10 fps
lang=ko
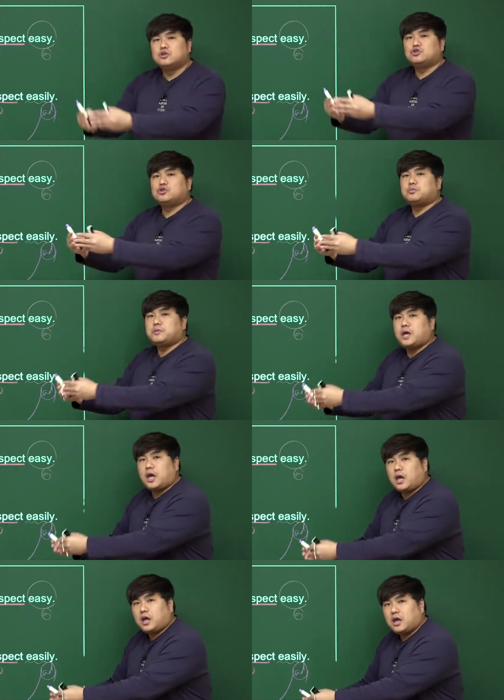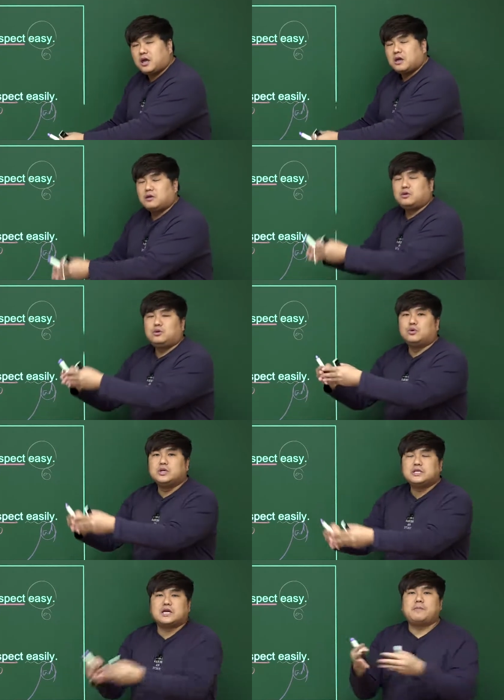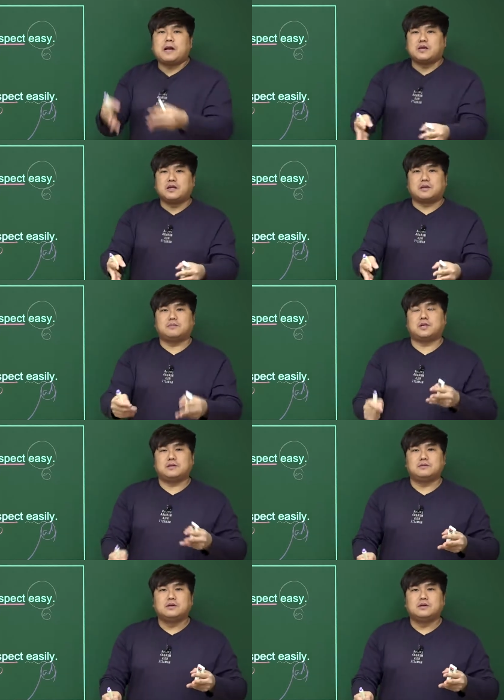쉽게 용의자를 발견했답니다.